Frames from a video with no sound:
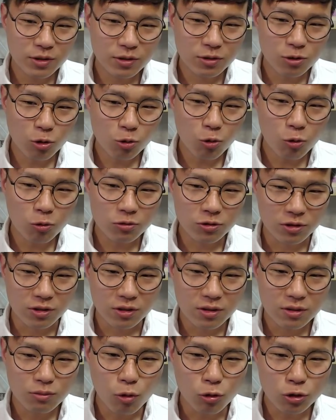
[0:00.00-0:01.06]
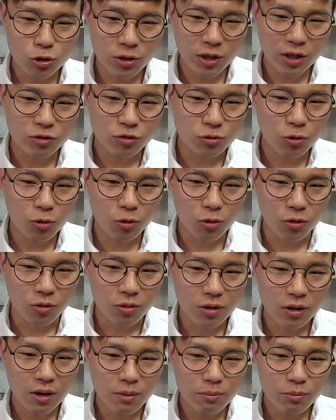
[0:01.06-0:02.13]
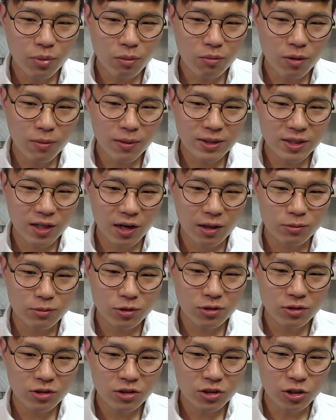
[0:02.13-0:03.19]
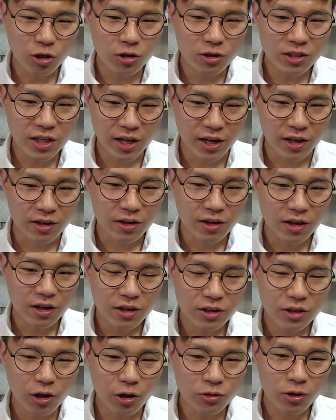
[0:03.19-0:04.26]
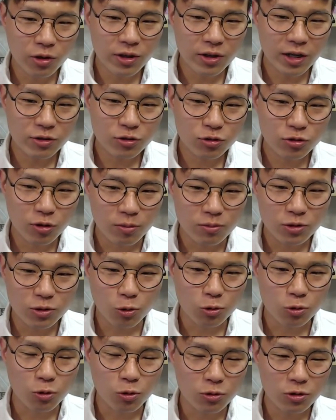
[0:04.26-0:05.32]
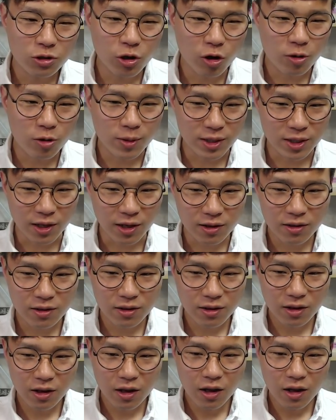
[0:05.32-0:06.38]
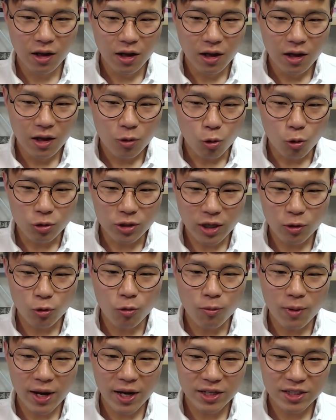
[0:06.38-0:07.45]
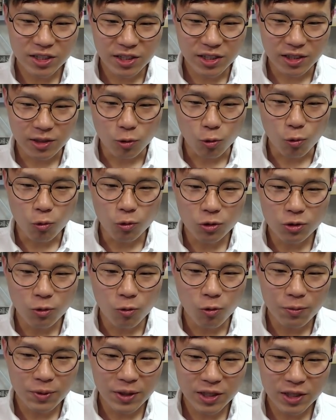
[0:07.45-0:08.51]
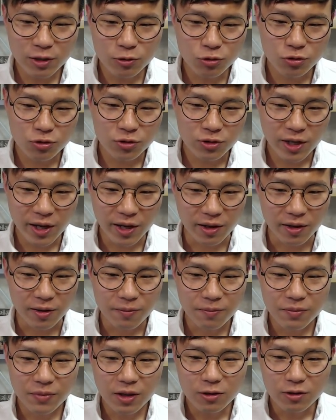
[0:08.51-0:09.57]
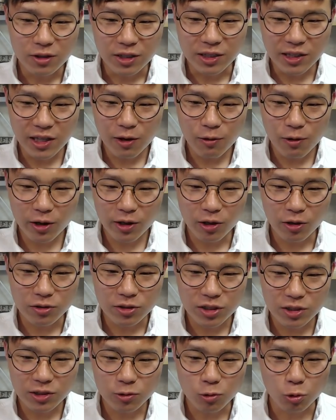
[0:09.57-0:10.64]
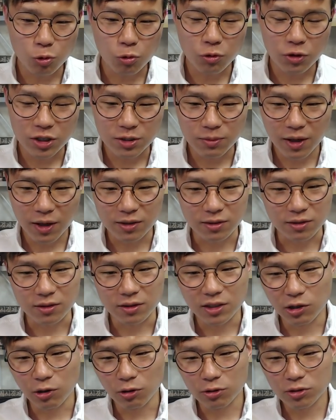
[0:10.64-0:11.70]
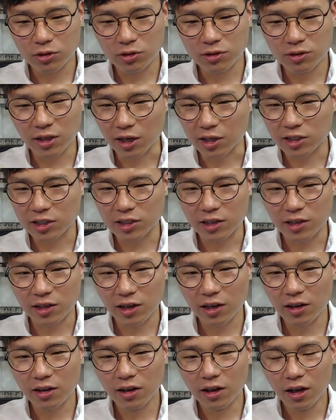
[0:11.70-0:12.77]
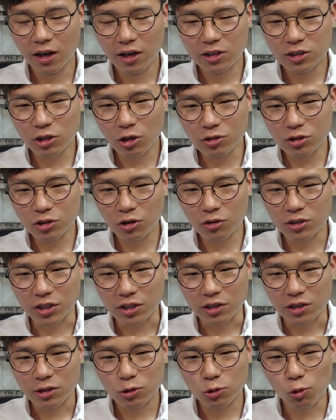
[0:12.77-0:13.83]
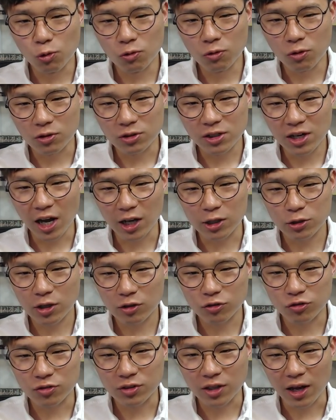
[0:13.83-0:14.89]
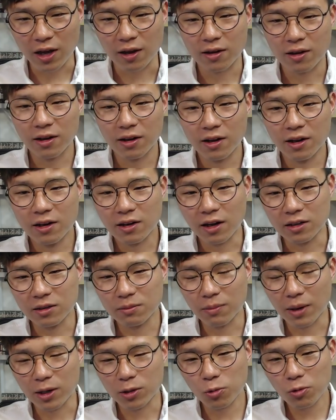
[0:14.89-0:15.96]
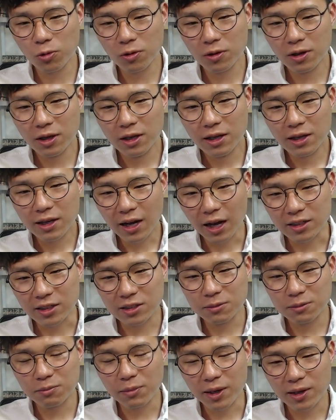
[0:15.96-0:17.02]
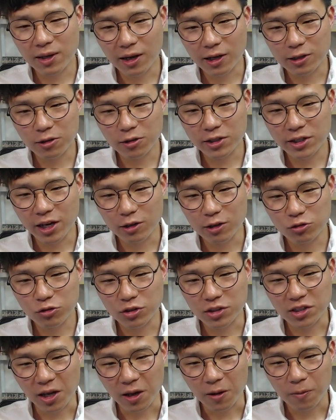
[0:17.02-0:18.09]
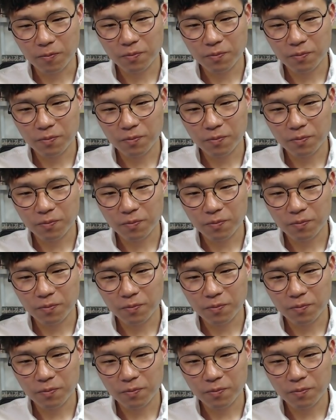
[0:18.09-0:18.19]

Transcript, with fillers: 성공을 목전에 두고 평범한 사람은 절대 견뎌낼 수 없는 고통을 경험한다. 고대 로마의 시인 오비디우스의 인내와 견지는 고통이지만 이것들은 당신에게 천천히 좋은 것을 가져다 준다. 라는 말도 같은 맥락에서 이해할 수 있다.